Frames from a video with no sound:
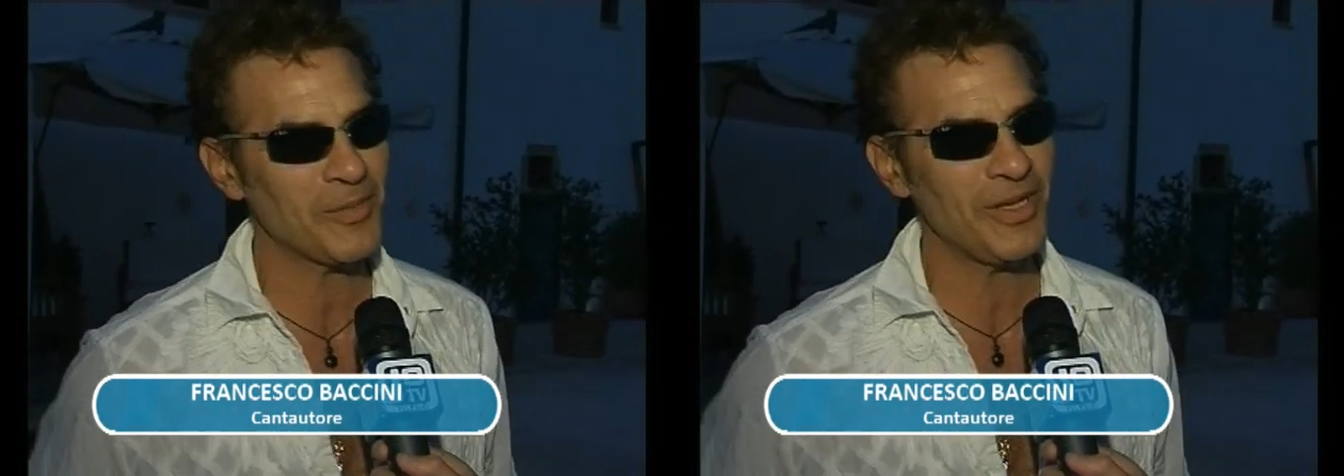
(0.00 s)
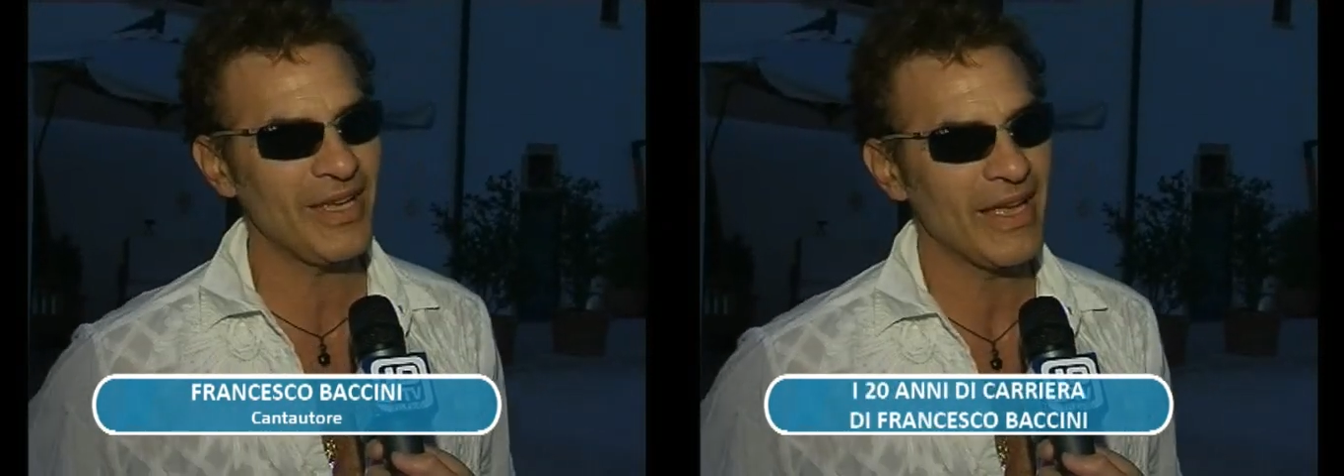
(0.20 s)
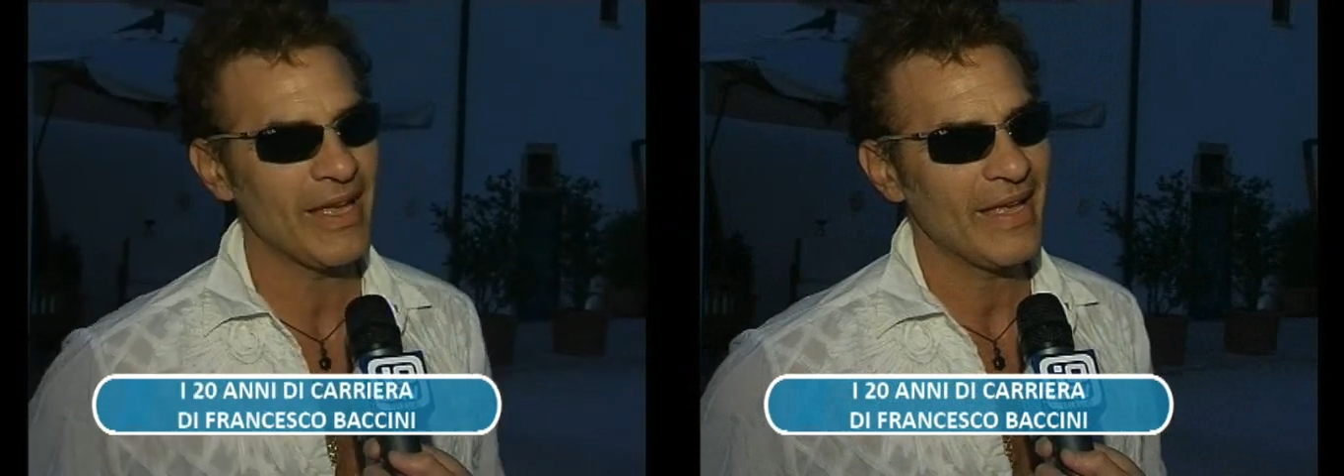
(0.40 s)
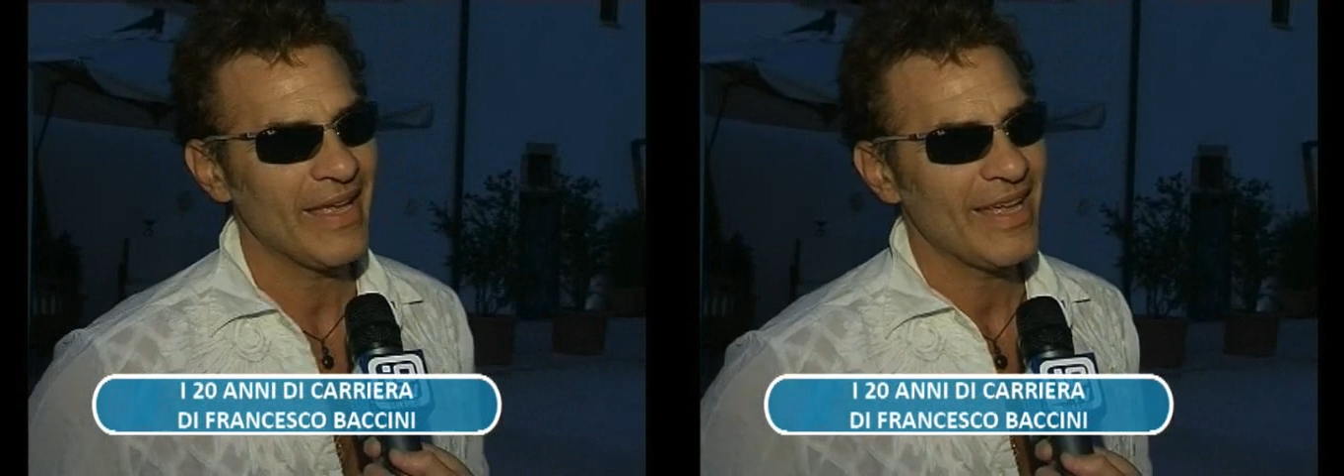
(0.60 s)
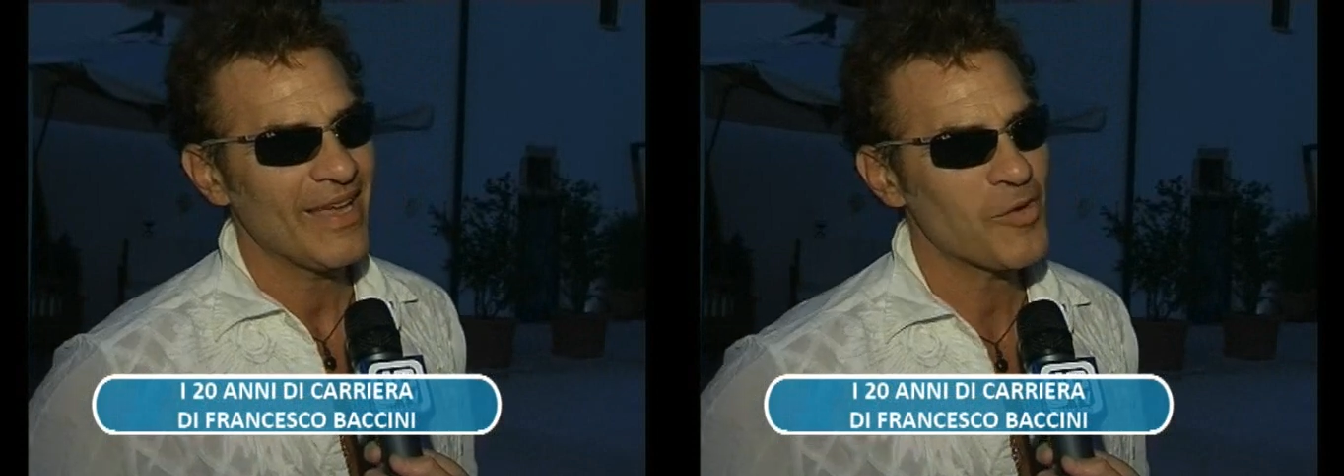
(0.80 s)
Poi
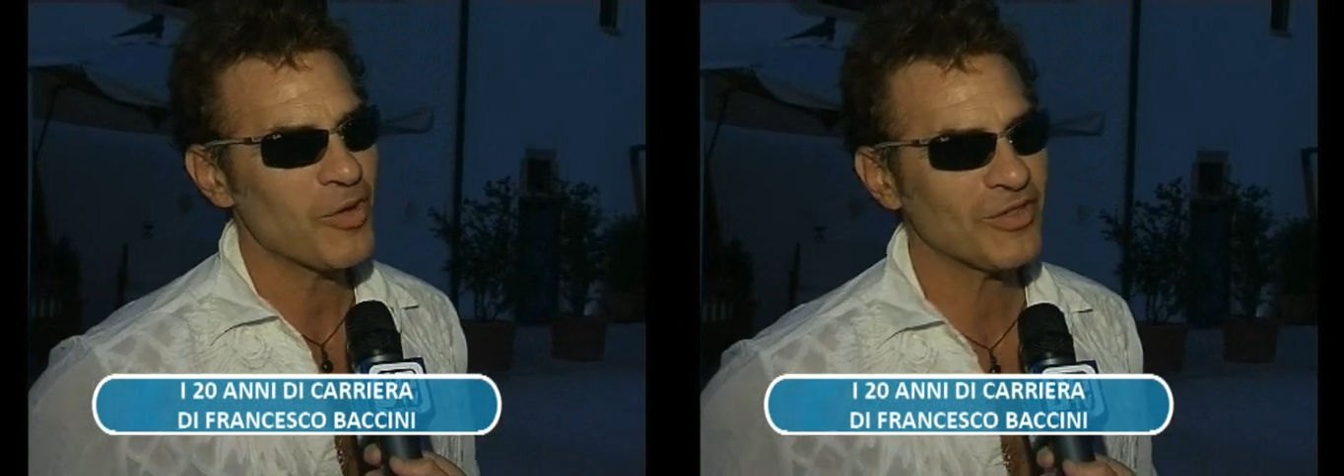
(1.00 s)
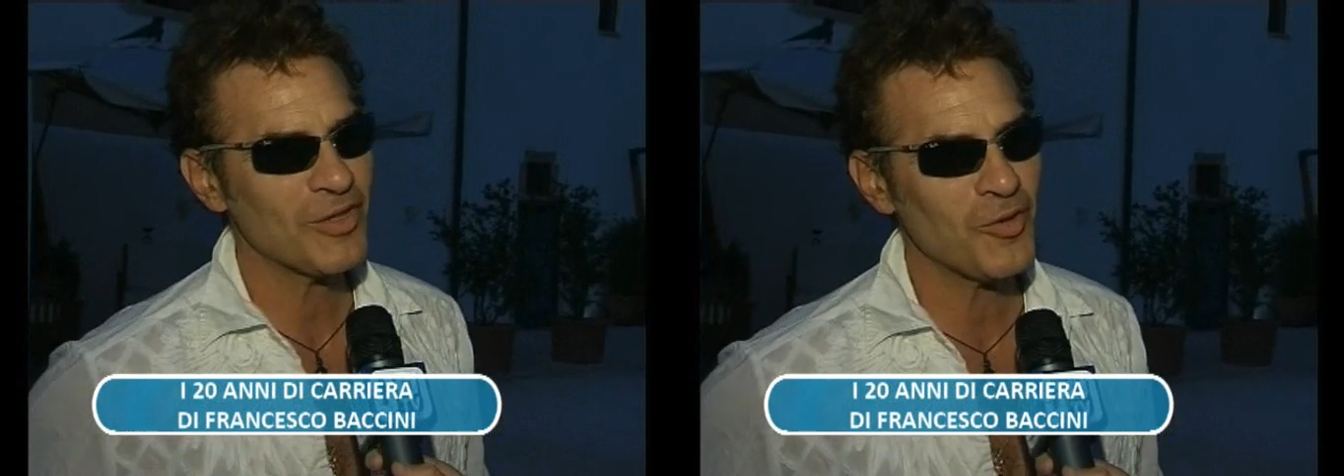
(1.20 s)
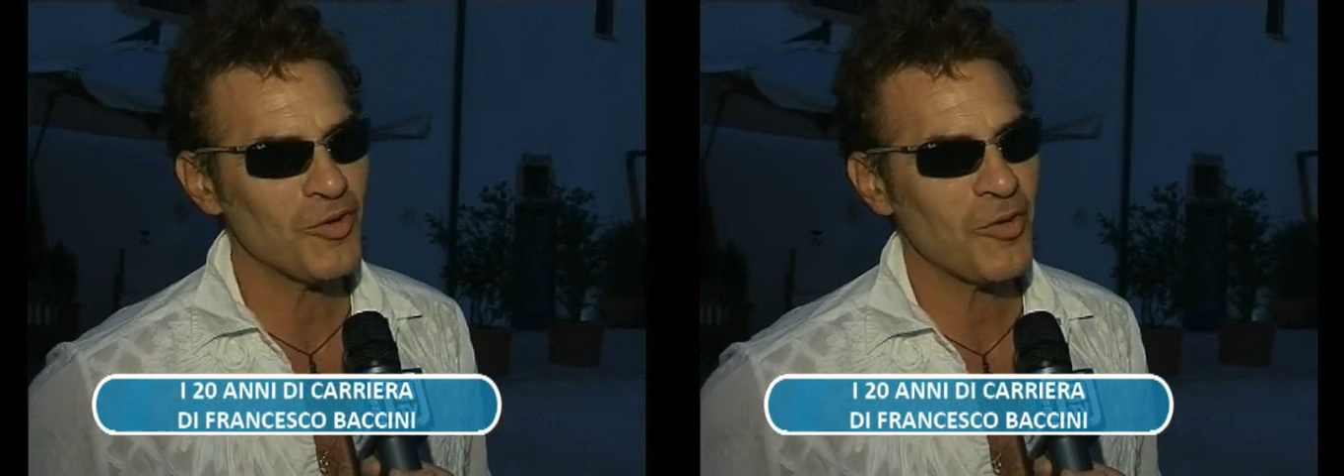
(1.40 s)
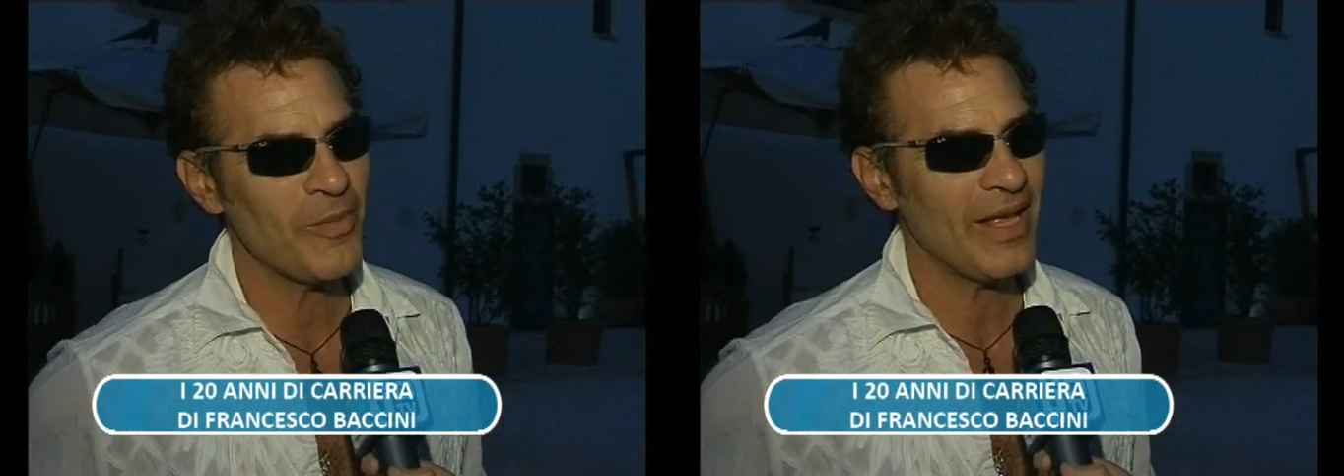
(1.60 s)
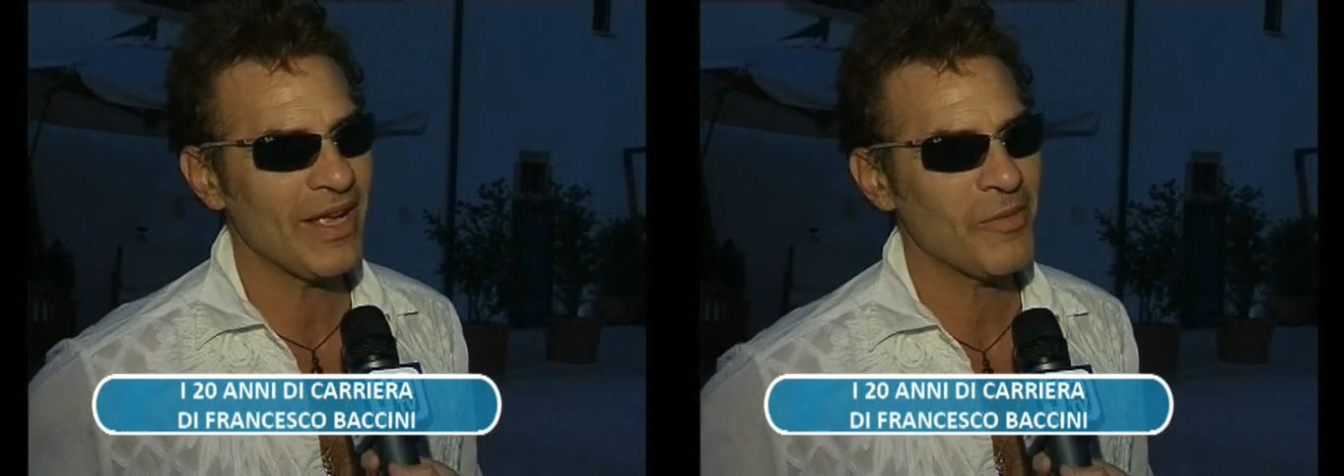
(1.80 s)
col secondo, come,